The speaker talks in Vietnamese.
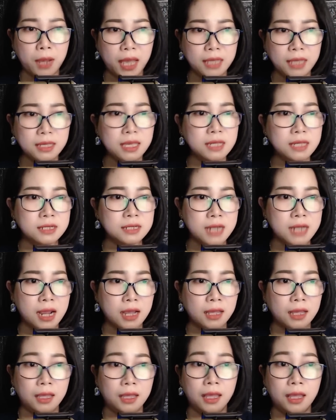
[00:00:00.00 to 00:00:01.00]
cái nghiến
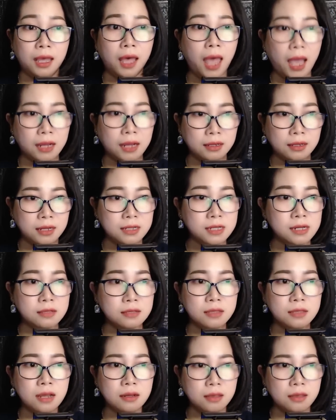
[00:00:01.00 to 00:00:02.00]
răng hằn lên sự
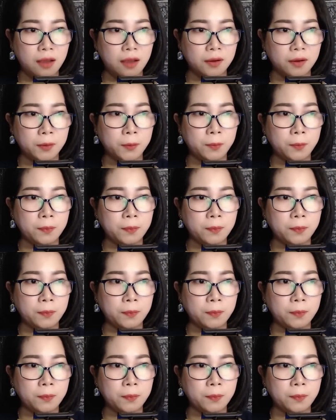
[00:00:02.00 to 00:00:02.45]
tức giận,